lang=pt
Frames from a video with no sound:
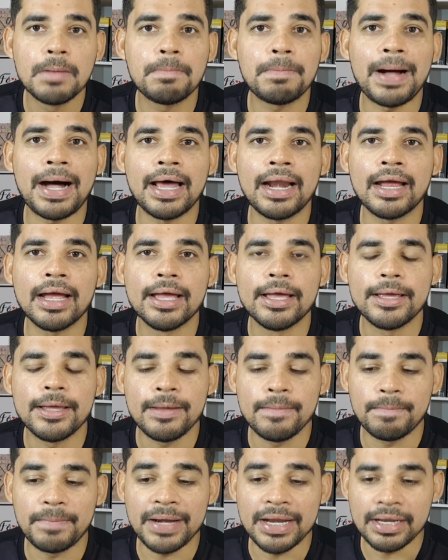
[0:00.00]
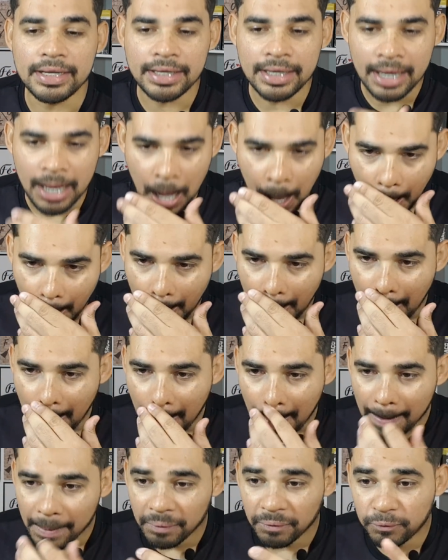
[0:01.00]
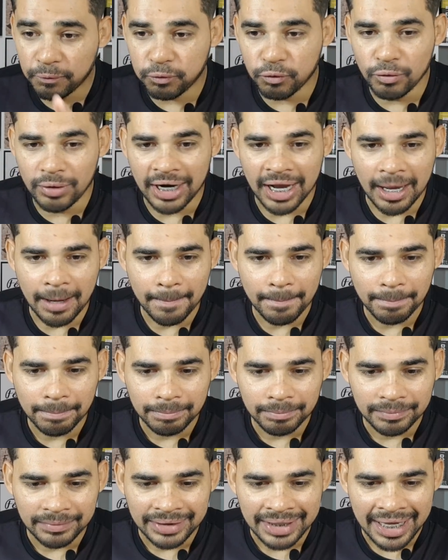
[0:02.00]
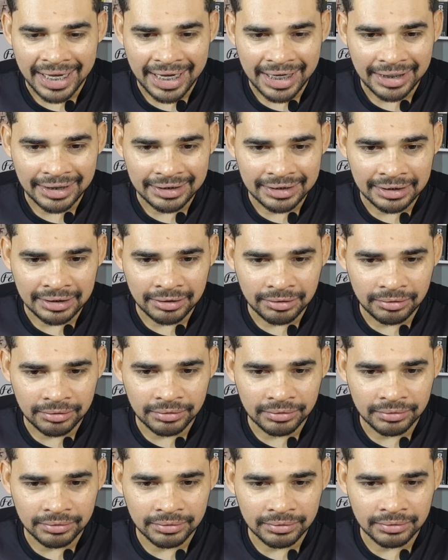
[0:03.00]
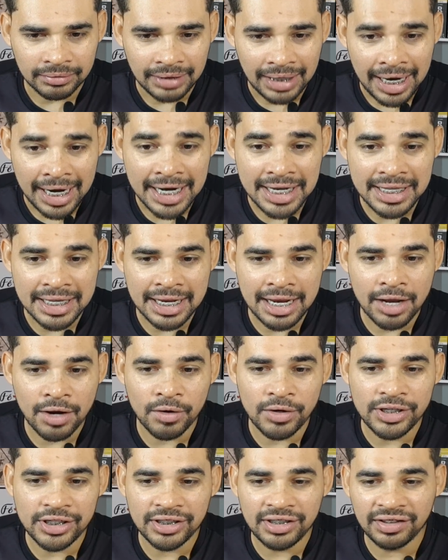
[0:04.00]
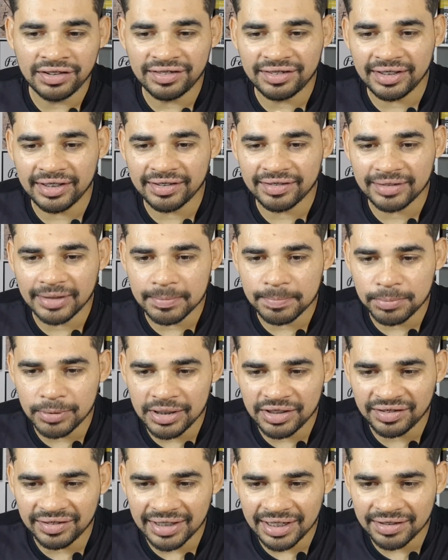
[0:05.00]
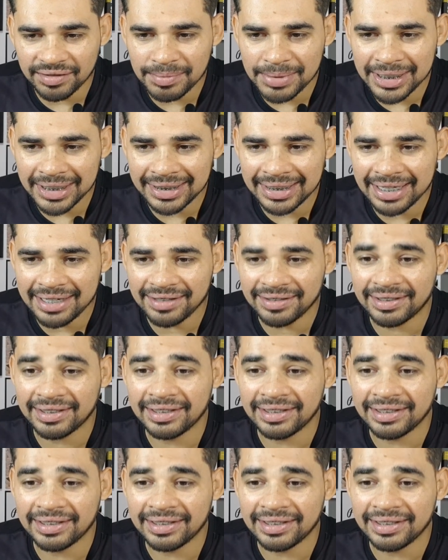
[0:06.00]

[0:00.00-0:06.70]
Para empreender fuga, né? Então, ainda na noite de sexta, policiais militares